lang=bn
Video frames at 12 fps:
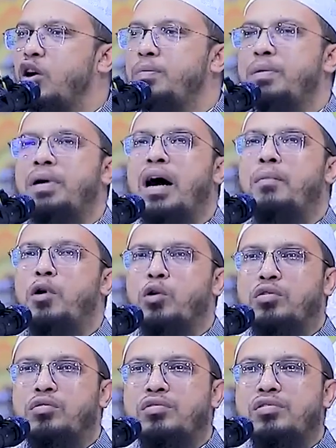অভিভাবক
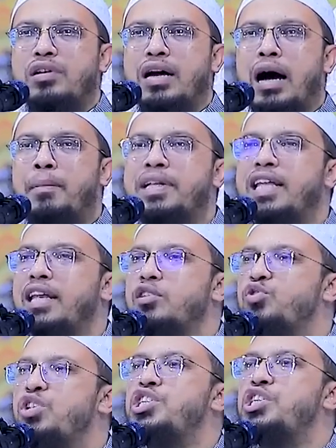আমাদের
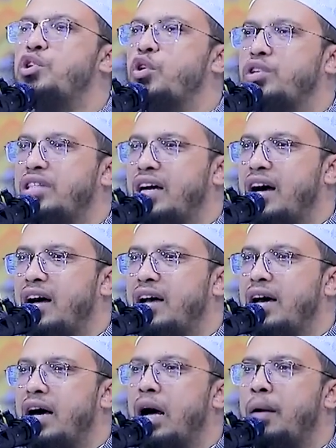সৃষ্টিকর্তা
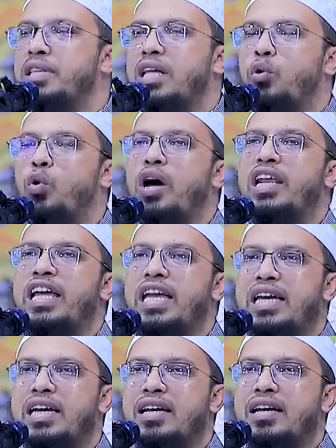আমাদের ওয়ালি
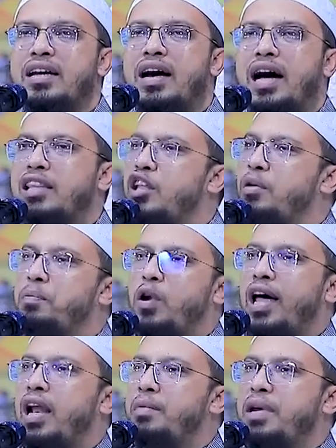আল্লাহ
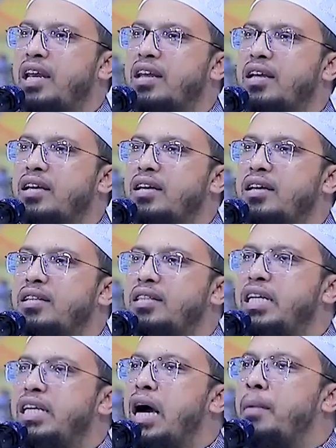রব্বুল আলমিন
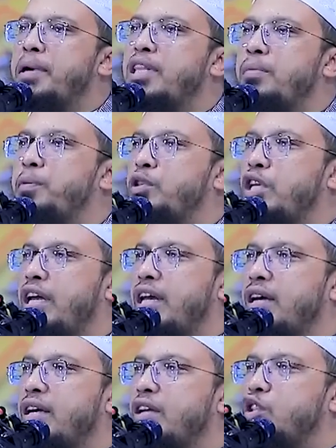তিনি আমাদের প্রতি
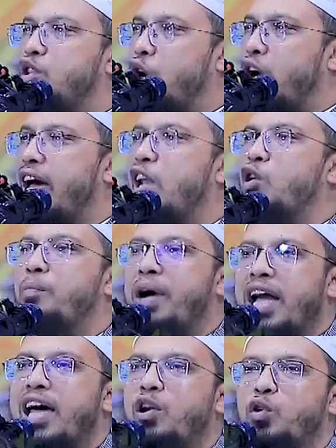দয়ালু
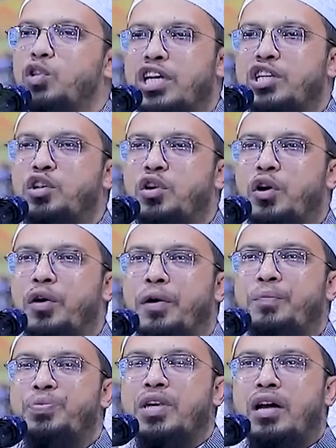মায়ালু সেজন্য
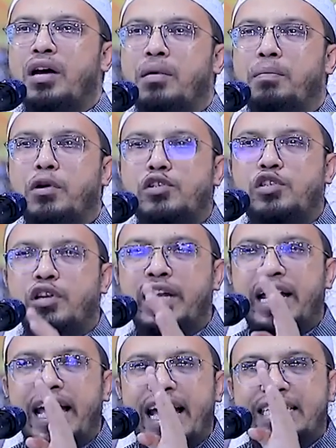বছরে
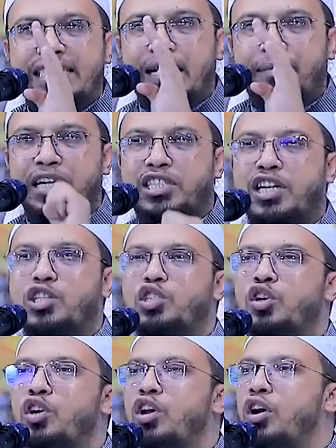একটা মাসের
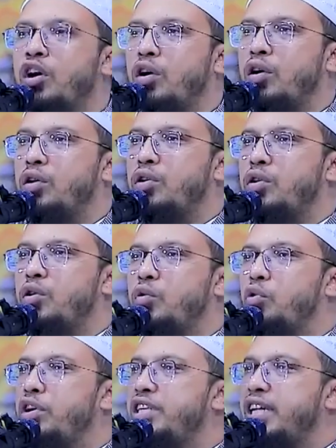জন্য
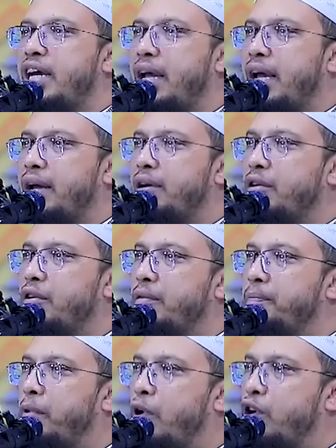ওই যে
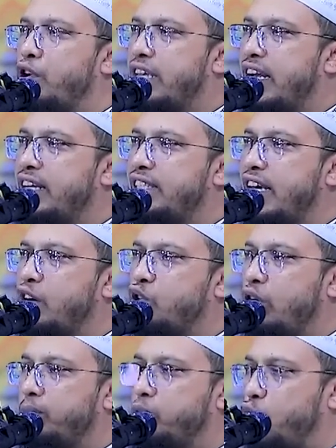বড়টারে
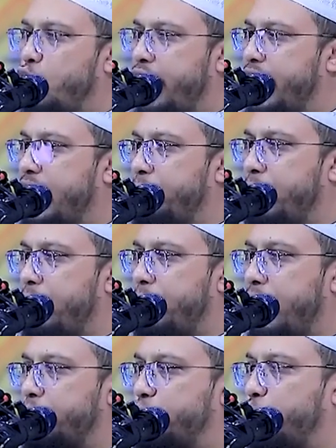যেরকম ধরে রেখে মা
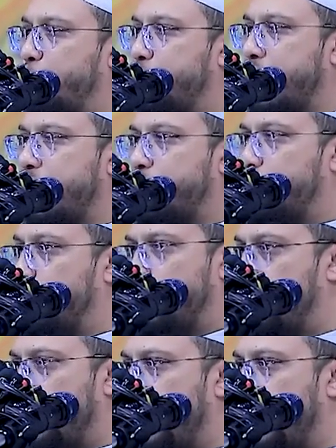বাপ ছোটটারে সুযোগ